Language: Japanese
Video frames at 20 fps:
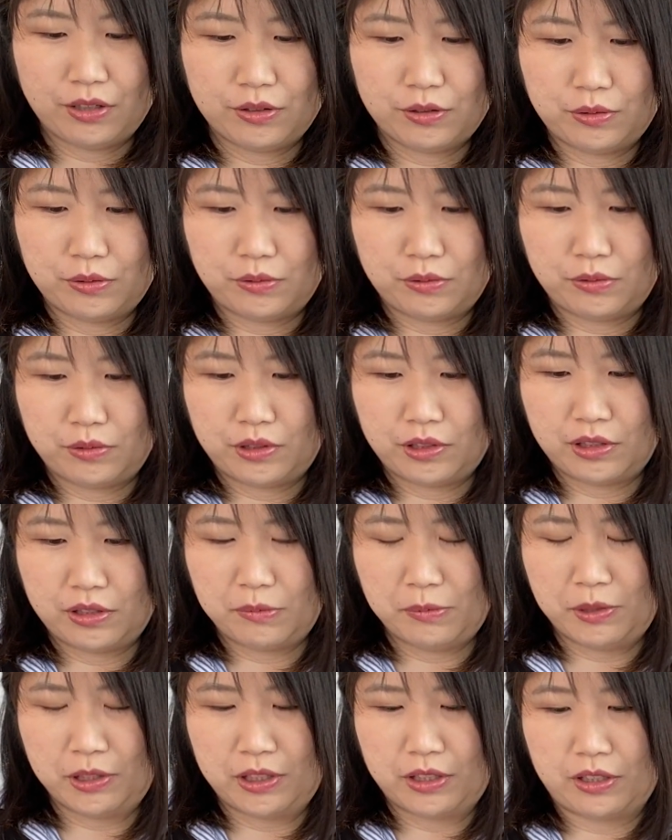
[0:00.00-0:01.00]
そう
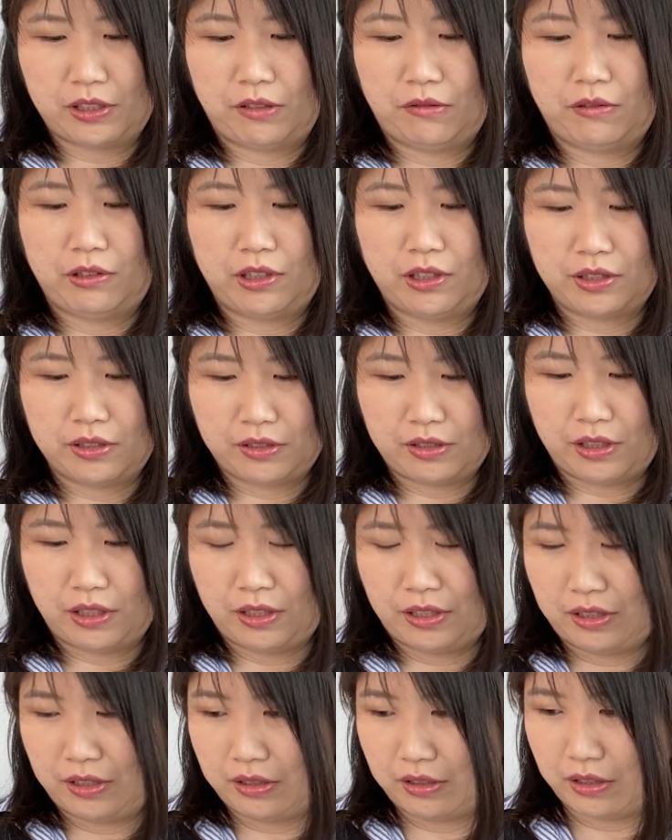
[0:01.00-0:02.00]
ジミンちゃんはです
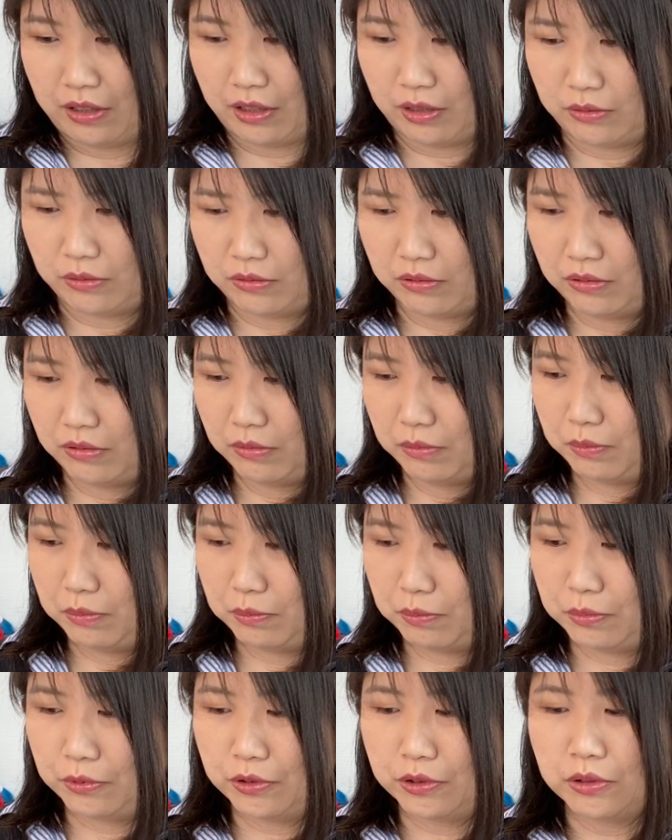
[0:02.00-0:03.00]
ねあの
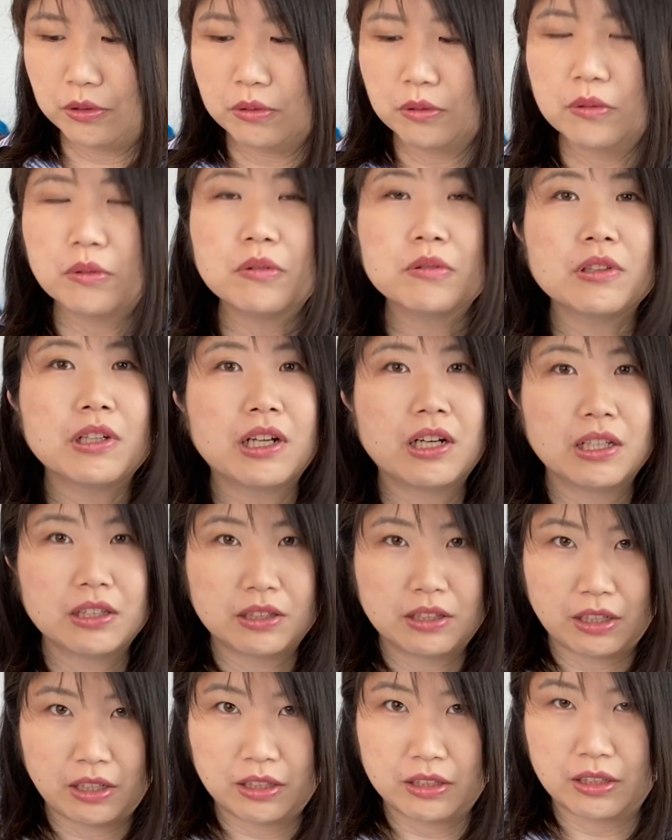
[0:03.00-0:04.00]
舞踊を習っ
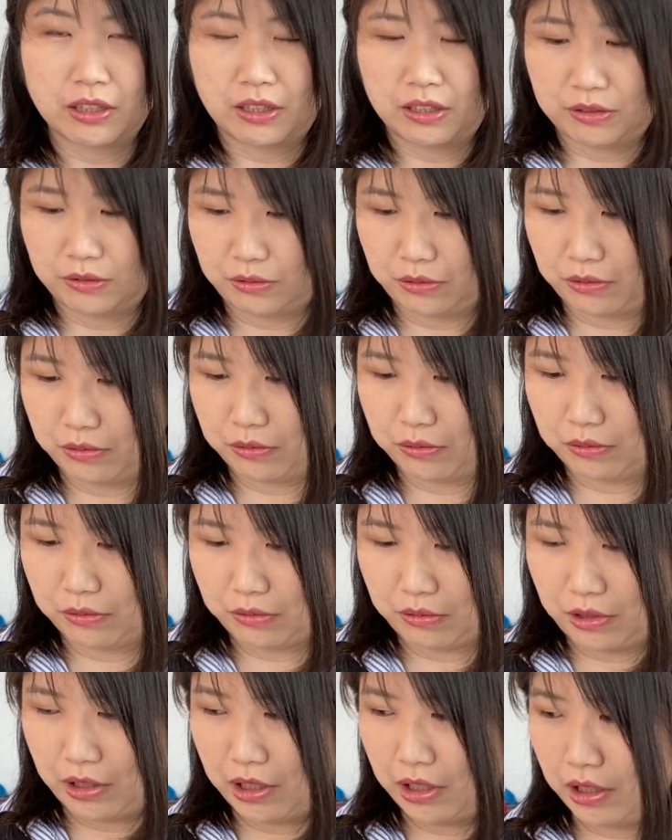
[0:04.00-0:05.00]
ていたというこ
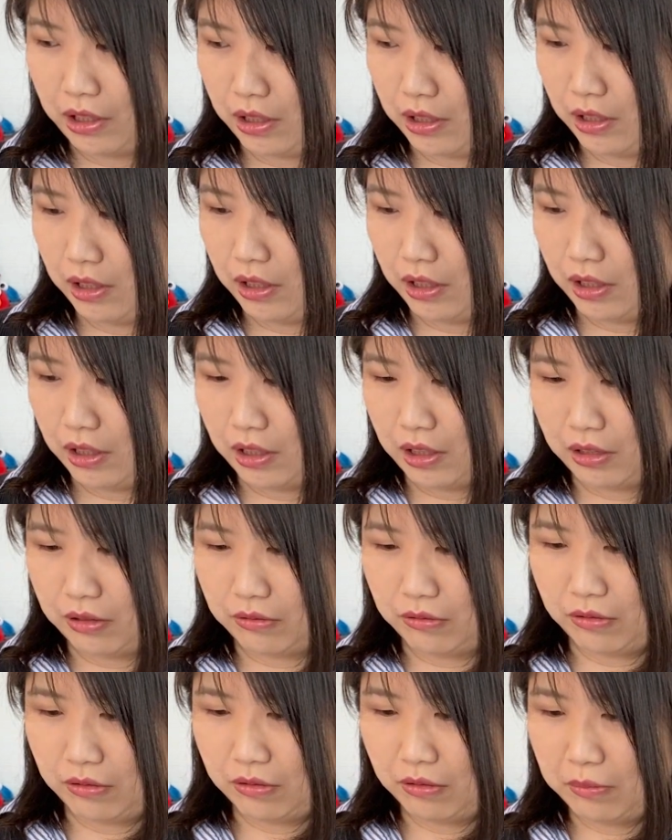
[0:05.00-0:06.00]
とであ
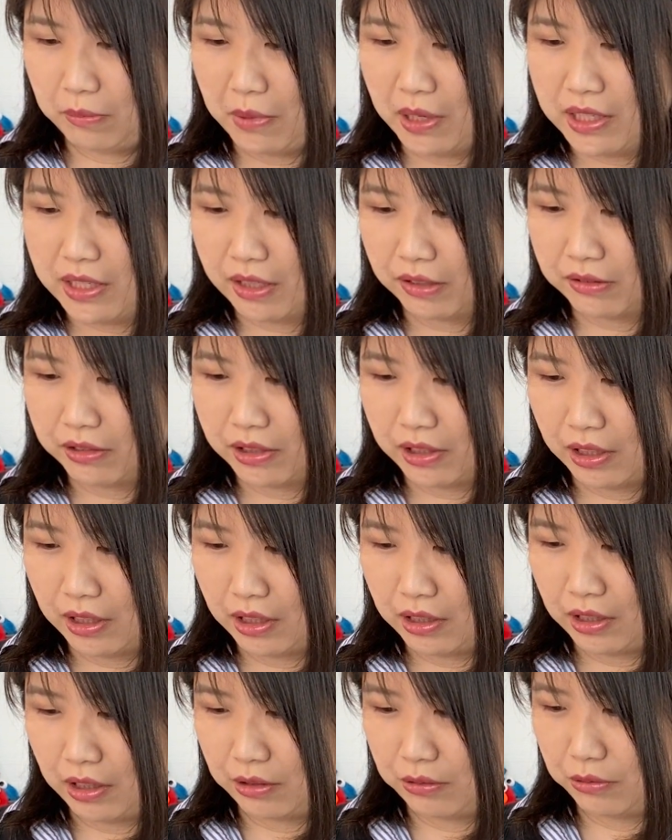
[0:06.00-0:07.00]
のめちゃくちゃ
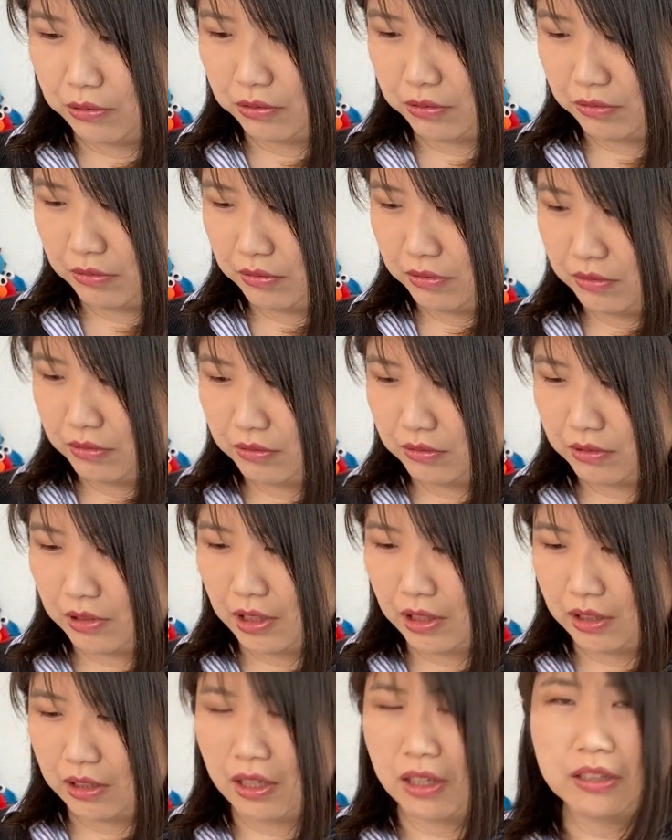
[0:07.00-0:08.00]
なんかあの
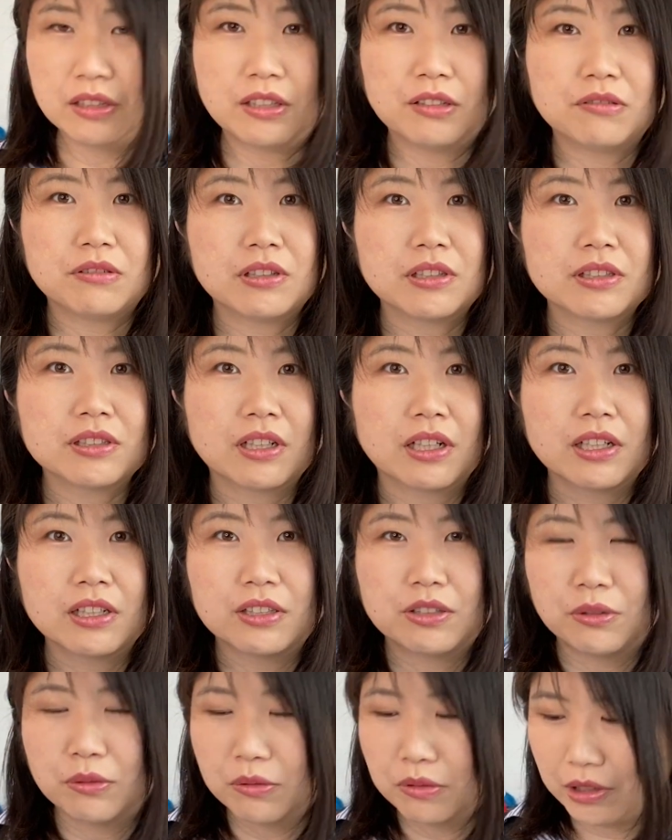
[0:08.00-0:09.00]
ななんて言うんですか
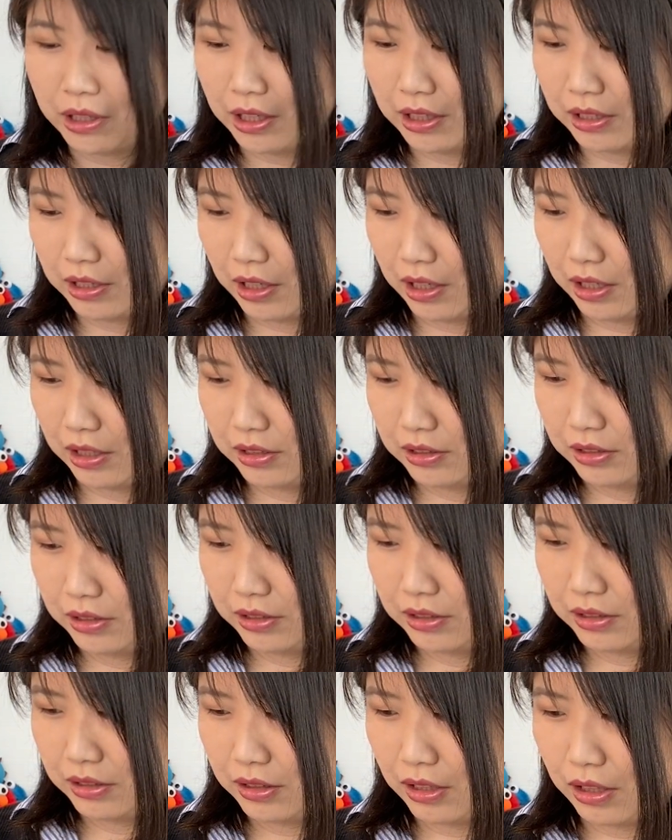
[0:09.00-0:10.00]
表現が
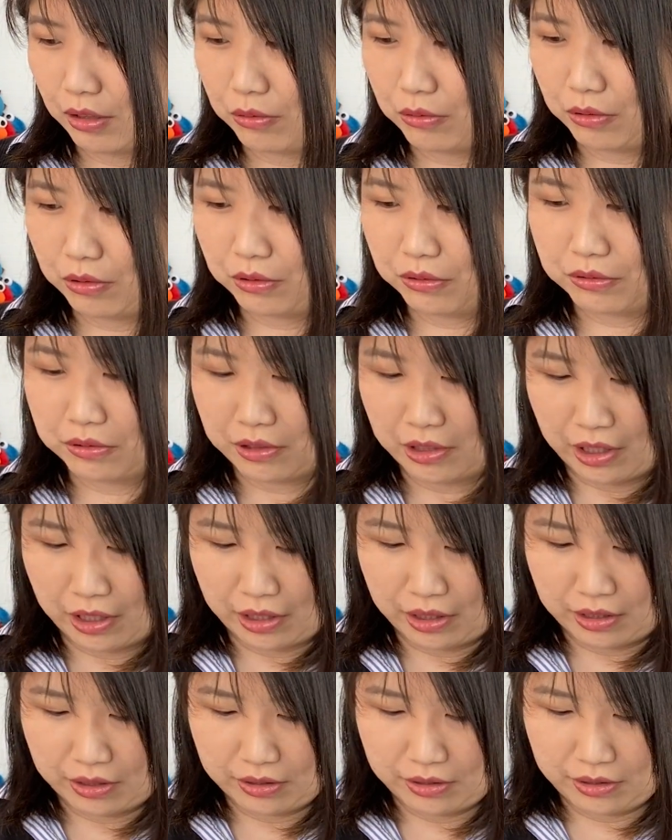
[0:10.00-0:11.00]
かっこよく
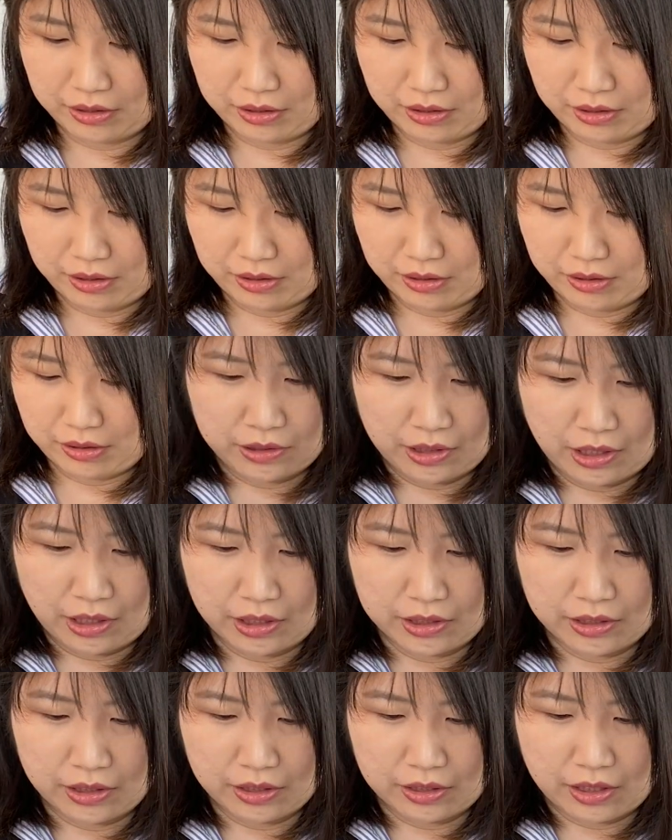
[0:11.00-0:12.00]
て
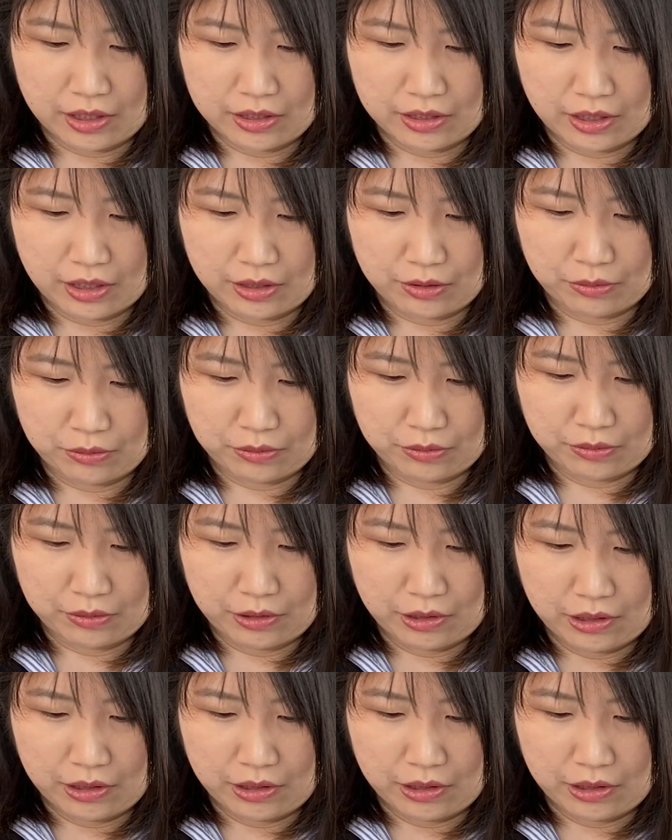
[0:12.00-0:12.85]
坂下先生と